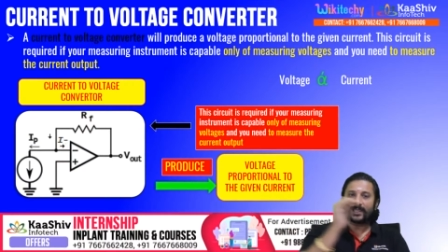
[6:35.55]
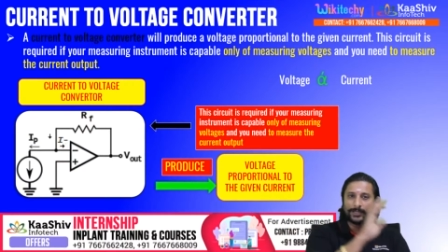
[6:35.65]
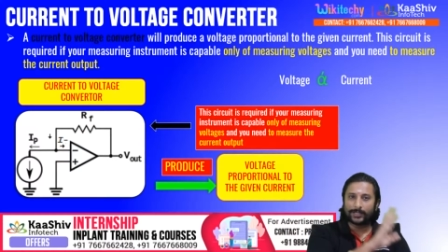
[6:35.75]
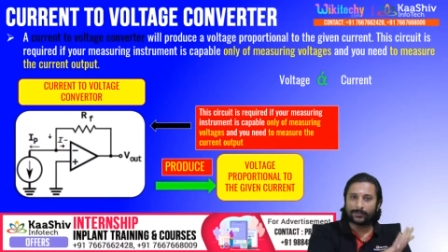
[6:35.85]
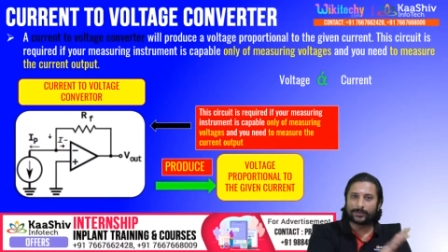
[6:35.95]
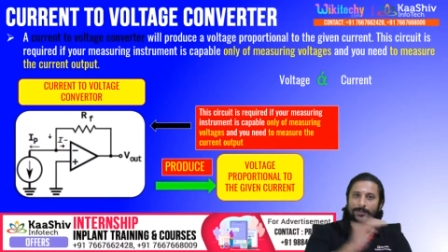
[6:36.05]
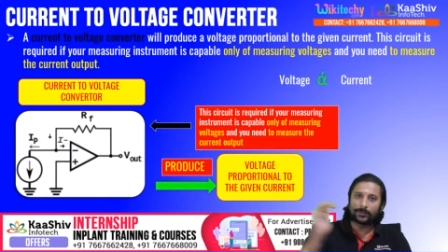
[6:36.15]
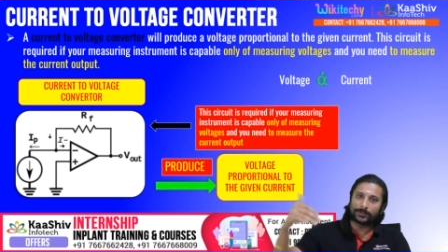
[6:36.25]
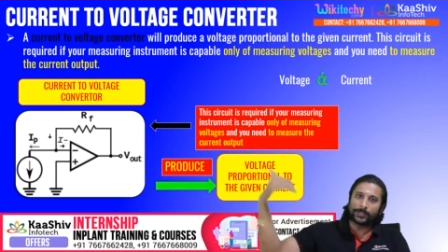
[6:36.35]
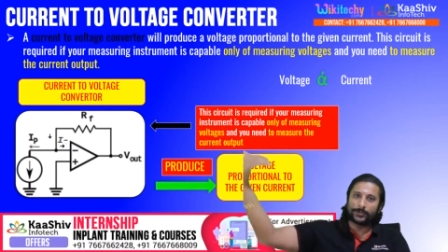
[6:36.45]
இருபதுன்னு
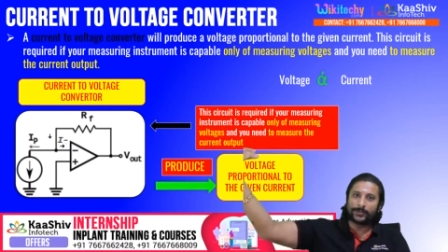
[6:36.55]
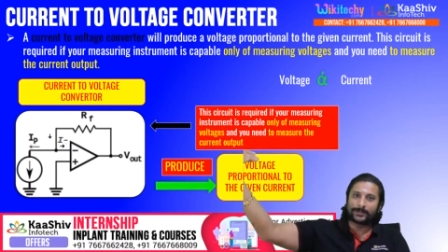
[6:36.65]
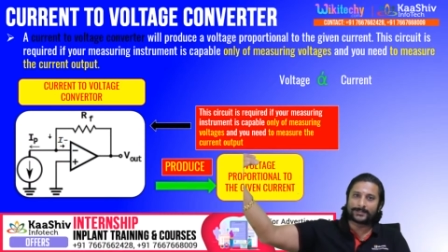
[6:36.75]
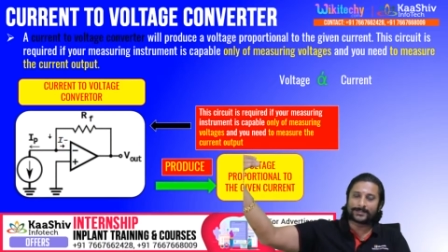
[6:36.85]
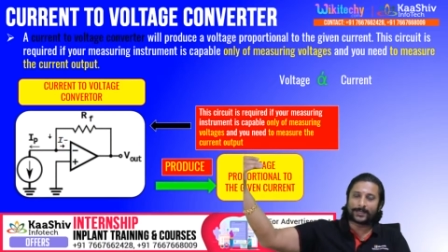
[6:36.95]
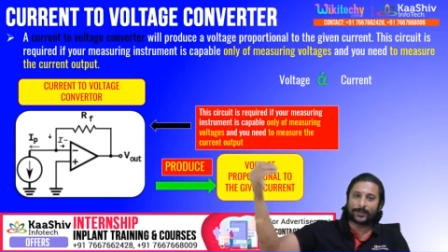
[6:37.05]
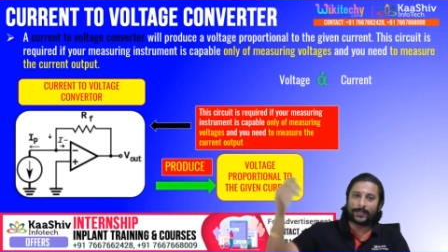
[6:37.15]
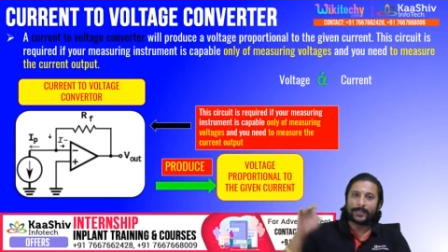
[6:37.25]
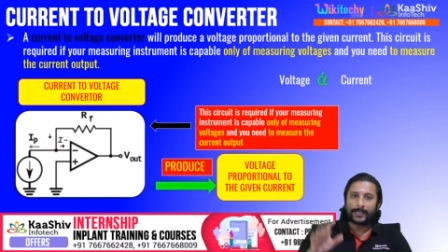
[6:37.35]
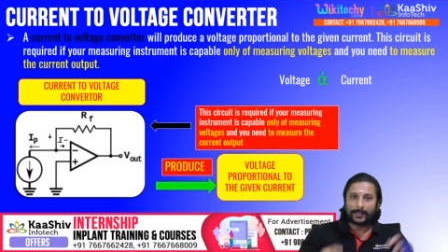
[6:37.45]
கொடுத்தா இன்னும் இன்க்ரீஸ் ஆகுங்க
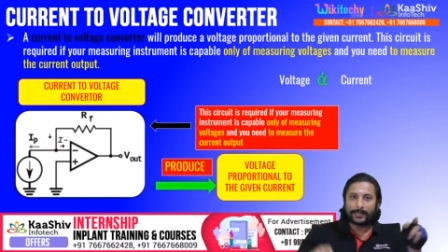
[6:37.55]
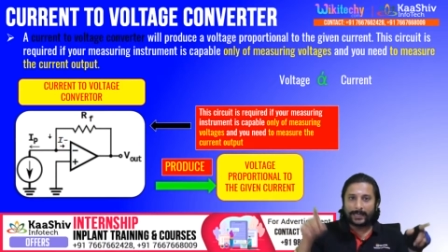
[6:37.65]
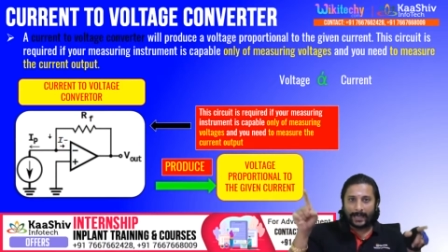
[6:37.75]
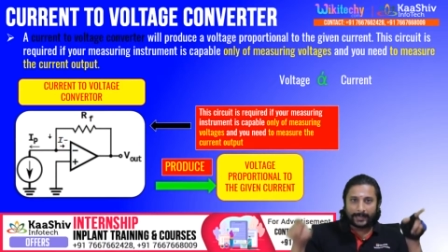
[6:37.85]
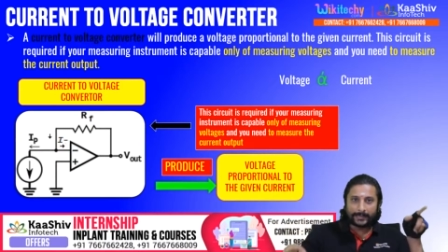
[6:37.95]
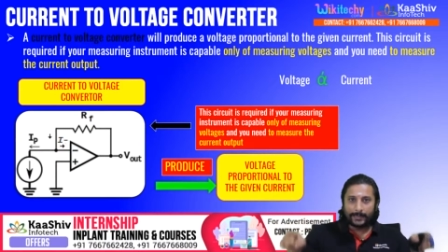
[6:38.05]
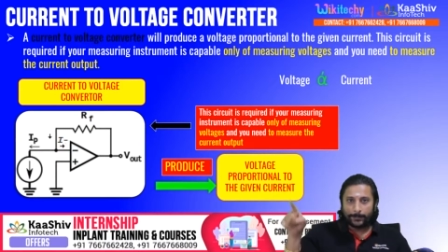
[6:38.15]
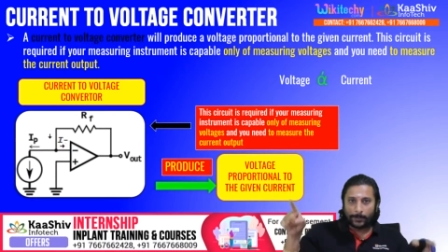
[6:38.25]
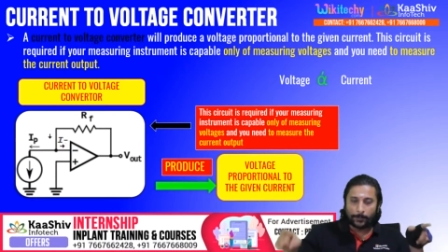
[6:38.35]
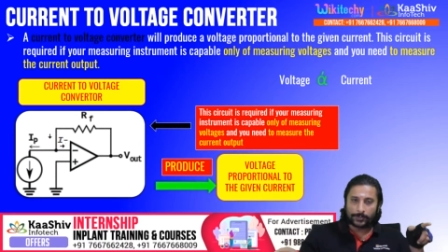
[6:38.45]
ஏன்னா டைரக்ட்லி
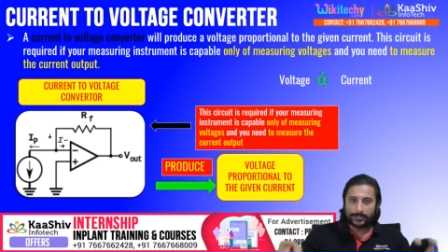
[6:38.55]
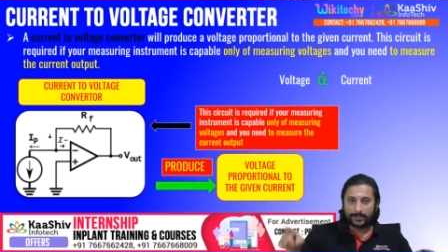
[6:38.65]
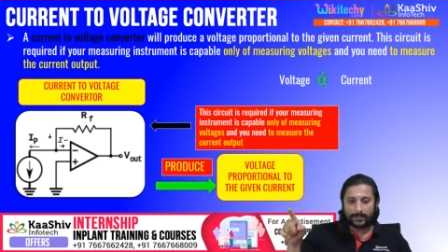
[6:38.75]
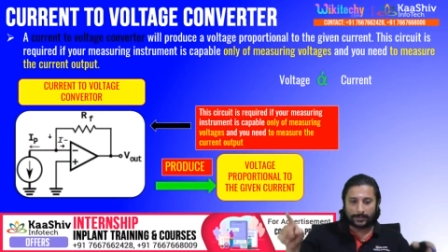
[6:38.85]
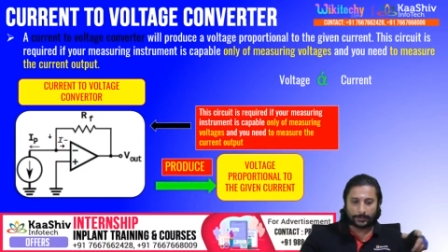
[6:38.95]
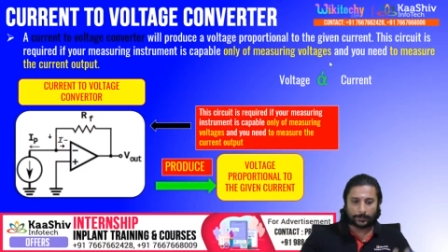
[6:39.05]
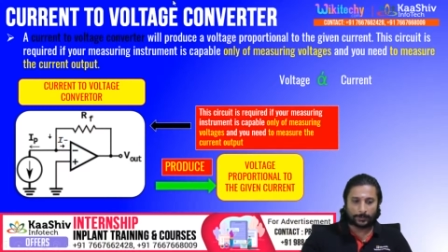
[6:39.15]
ப்ரப்போர்ஷன்லாம் இருக்கும்